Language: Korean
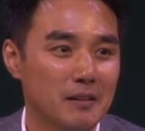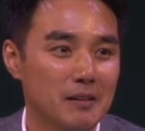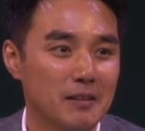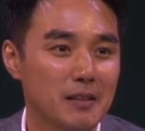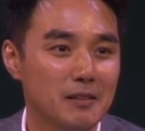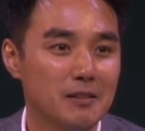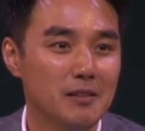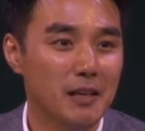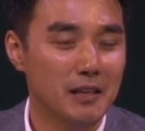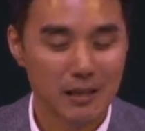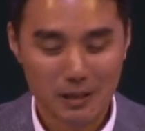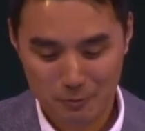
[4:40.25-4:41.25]
근데 그
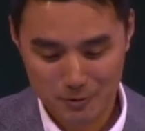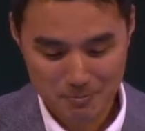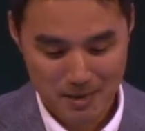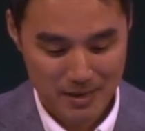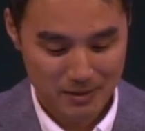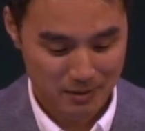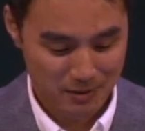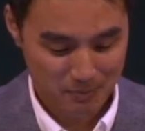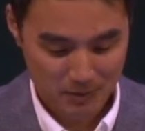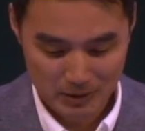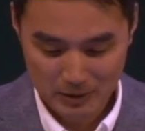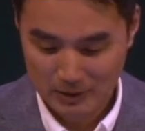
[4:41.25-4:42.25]
얘기가 오늘
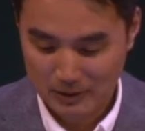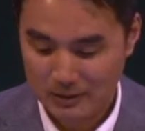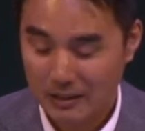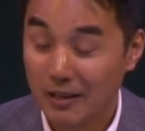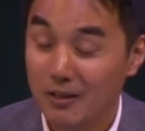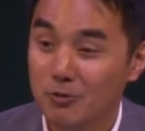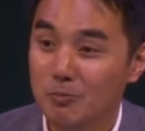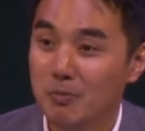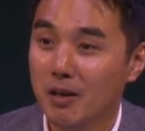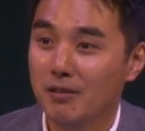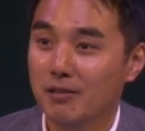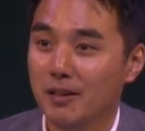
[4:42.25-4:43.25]
말씀을 이렇게
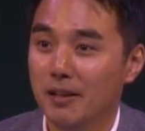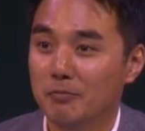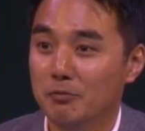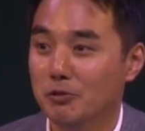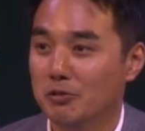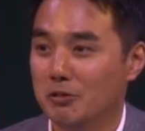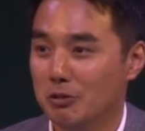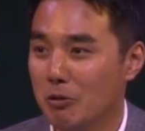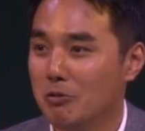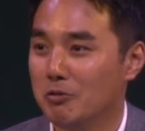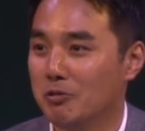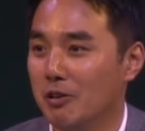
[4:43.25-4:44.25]
준비하는데 문득
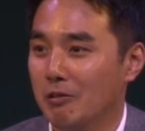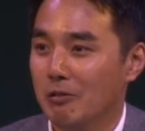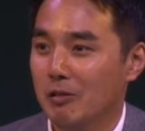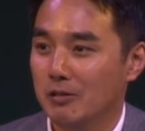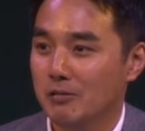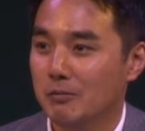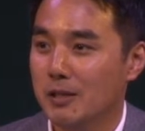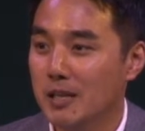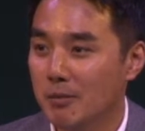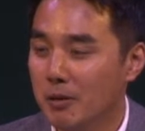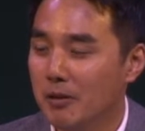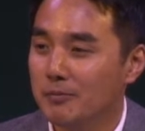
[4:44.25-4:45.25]
떠오르더라고요.
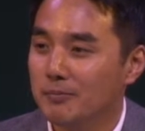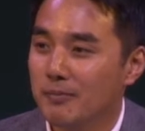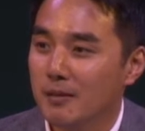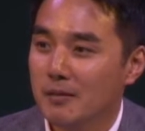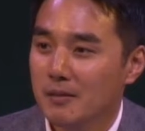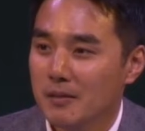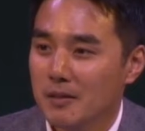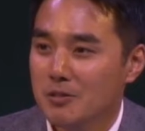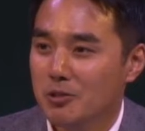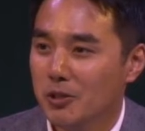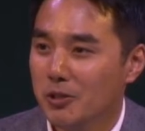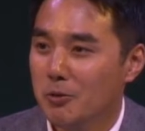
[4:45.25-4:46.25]
왜냐하면
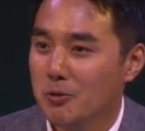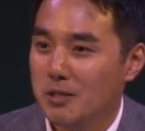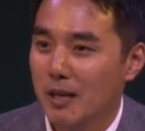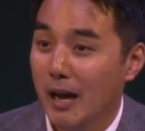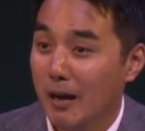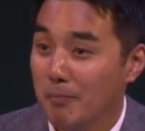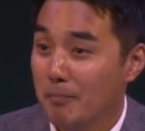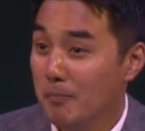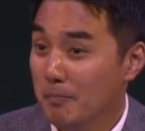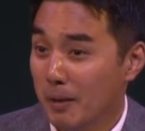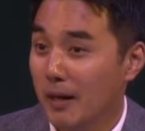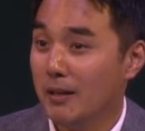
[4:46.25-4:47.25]
저희는 혹시
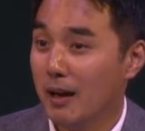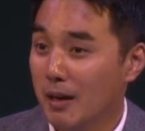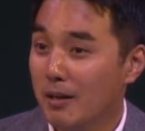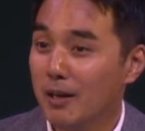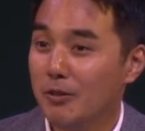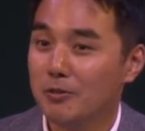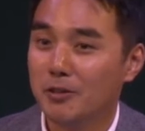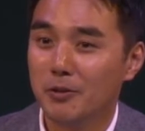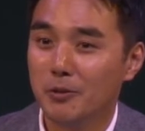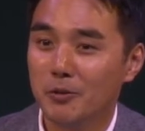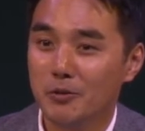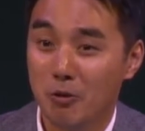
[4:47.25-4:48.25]
한 바다 한
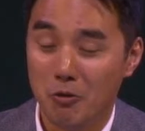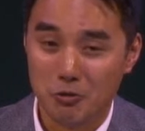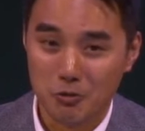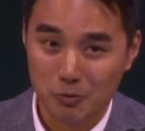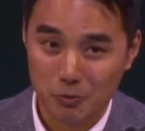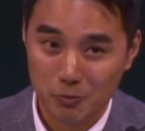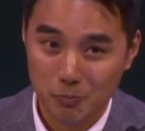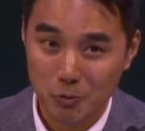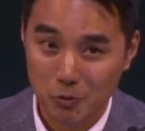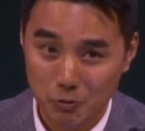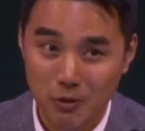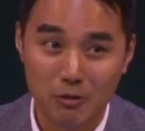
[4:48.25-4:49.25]
가운데로 영적으로
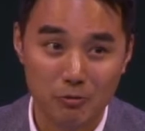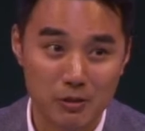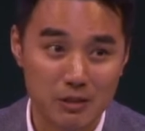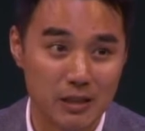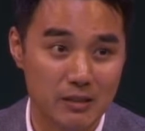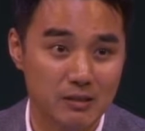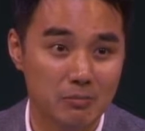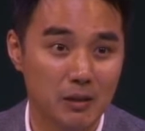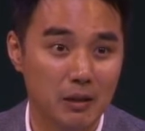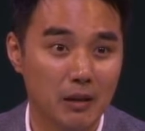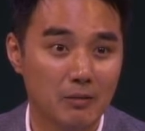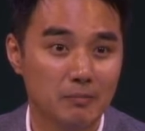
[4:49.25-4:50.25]
표류하고 있지
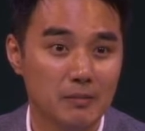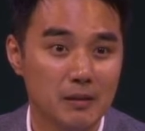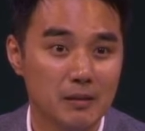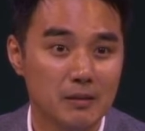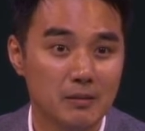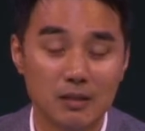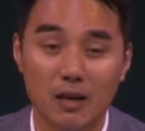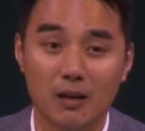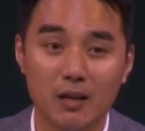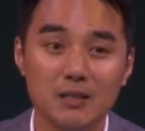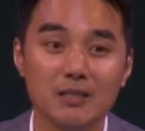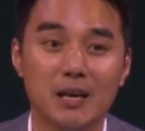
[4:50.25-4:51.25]
않습니까?
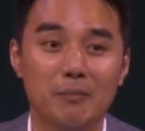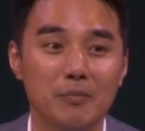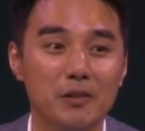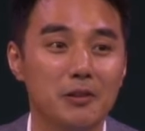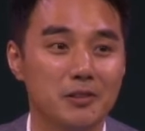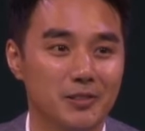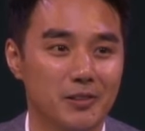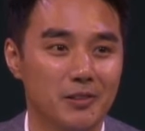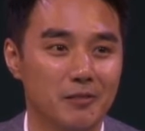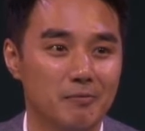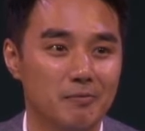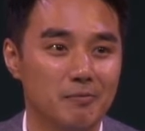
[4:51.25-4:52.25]
잠깐 잠들어서